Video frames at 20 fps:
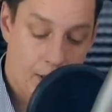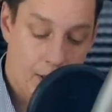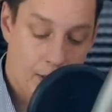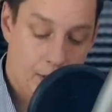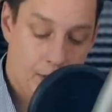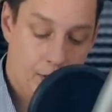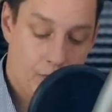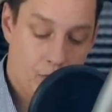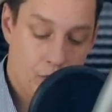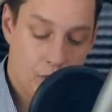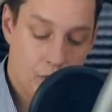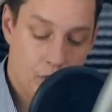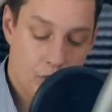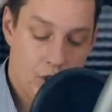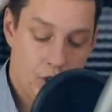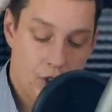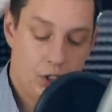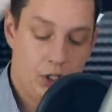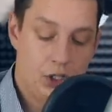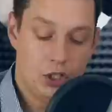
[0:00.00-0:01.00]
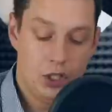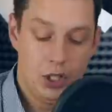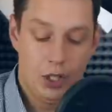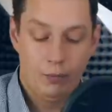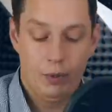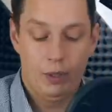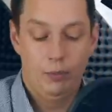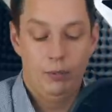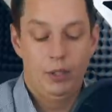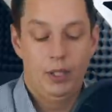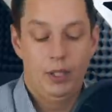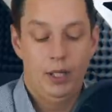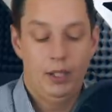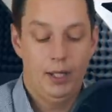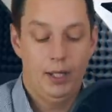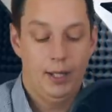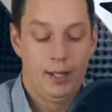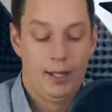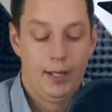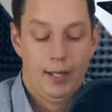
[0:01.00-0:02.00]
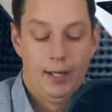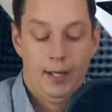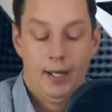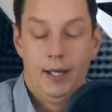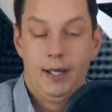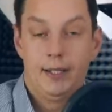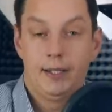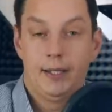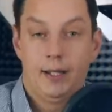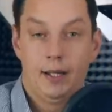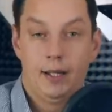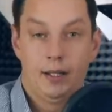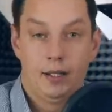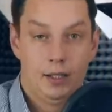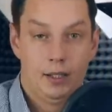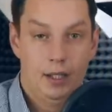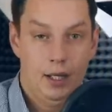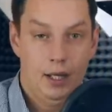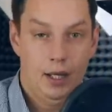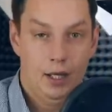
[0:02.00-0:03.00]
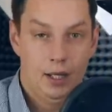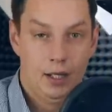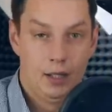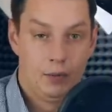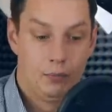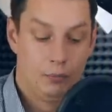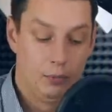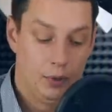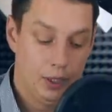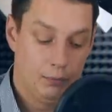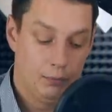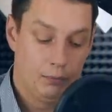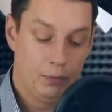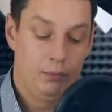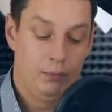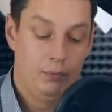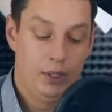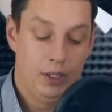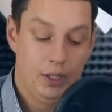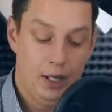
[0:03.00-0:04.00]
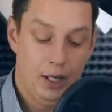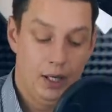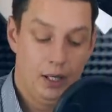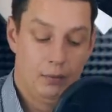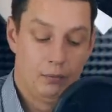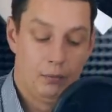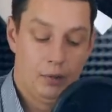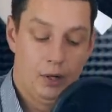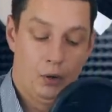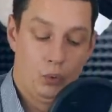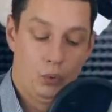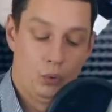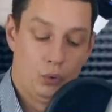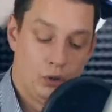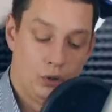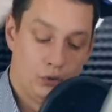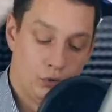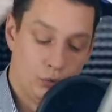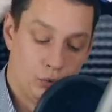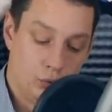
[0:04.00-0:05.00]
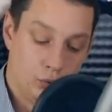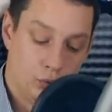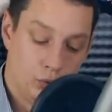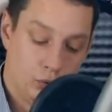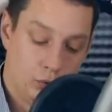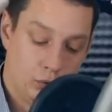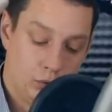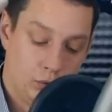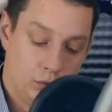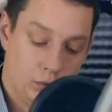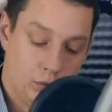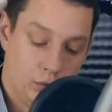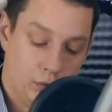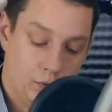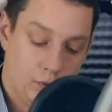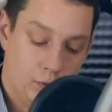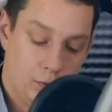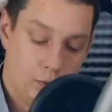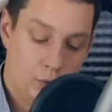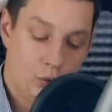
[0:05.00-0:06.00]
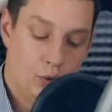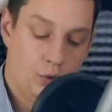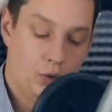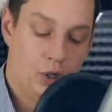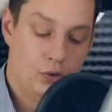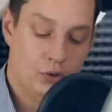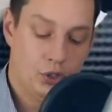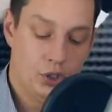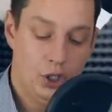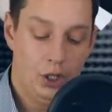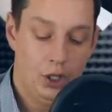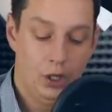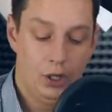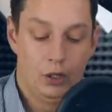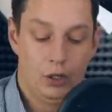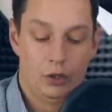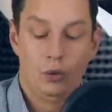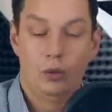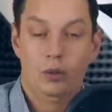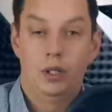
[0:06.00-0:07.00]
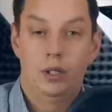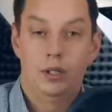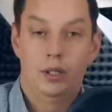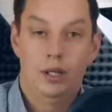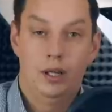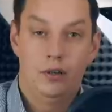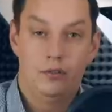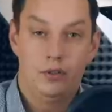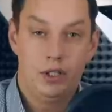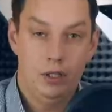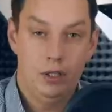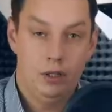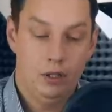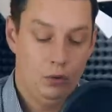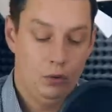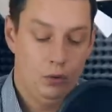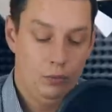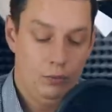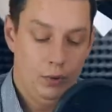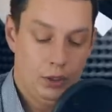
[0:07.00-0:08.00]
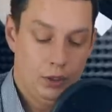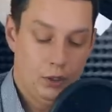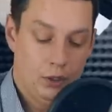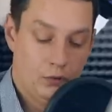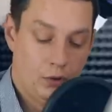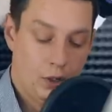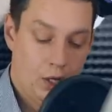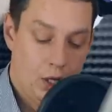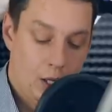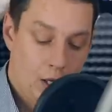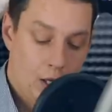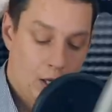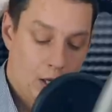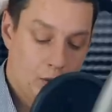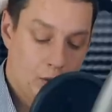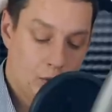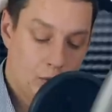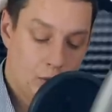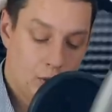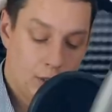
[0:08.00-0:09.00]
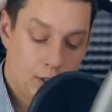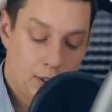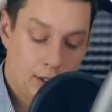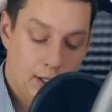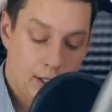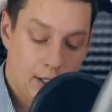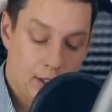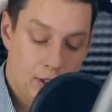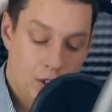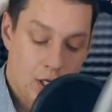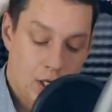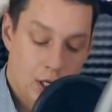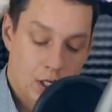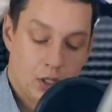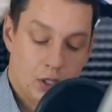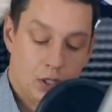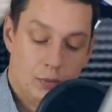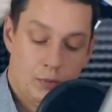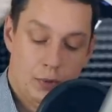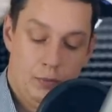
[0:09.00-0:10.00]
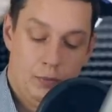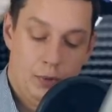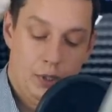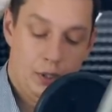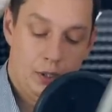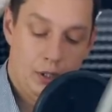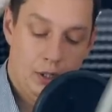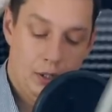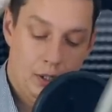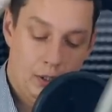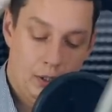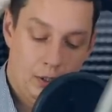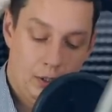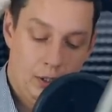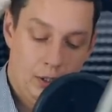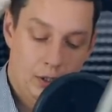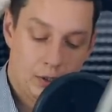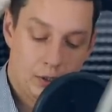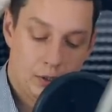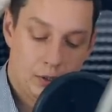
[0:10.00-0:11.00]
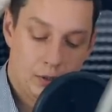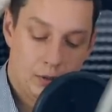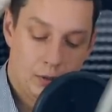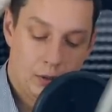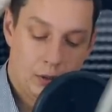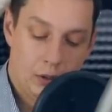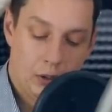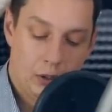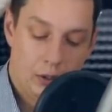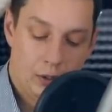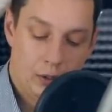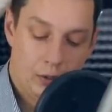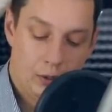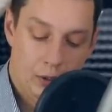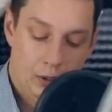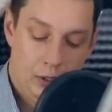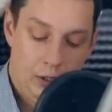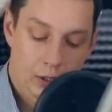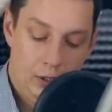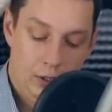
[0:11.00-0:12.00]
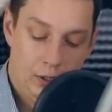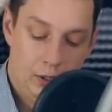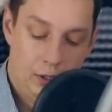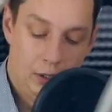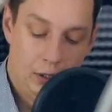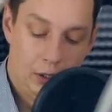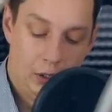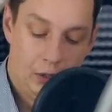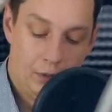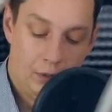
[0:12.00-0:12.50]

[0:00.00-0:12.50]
Так вот, частичное применение – это когда мы применяем какую-то функцию, назовем ее f', но не для всех аргументов, а только для части, например, для x и y.